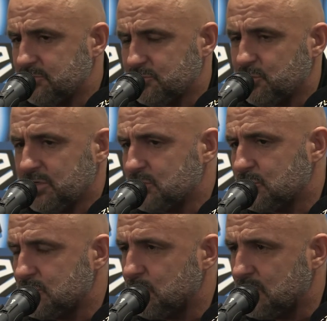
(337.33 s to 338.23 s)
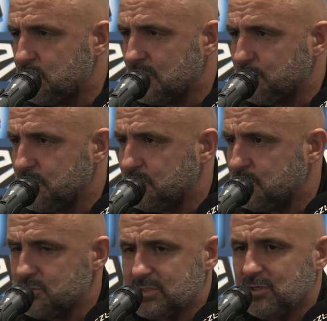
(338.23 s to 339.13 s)
Wdowiak, który tu akurat
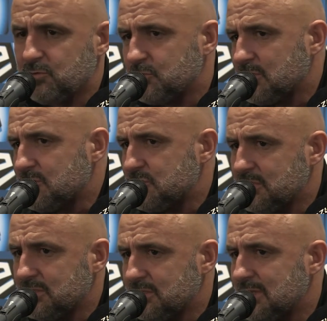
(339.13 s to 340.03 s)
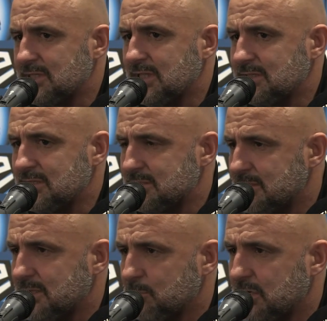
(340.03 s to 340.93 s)
był, Zeniow, to na dzisiaj Hernandez
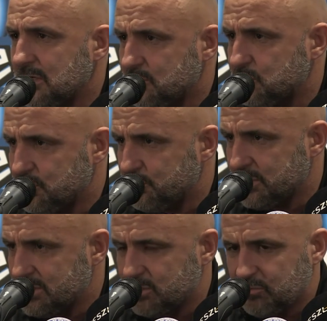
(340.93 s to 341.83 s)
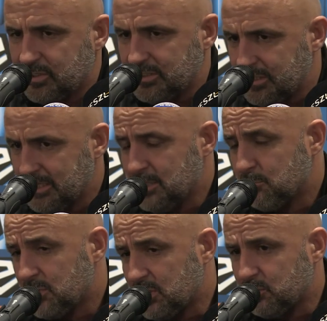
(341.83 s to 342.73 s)
i Cabrera, którzy prezentowali,
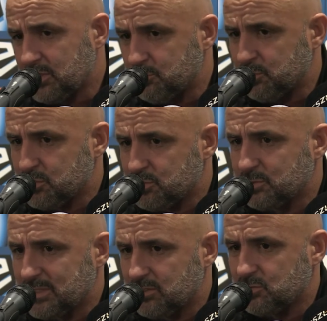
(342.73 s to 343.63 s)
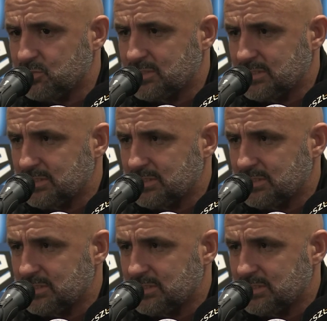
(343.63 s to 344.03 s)
brakuje nam po prostu tego, że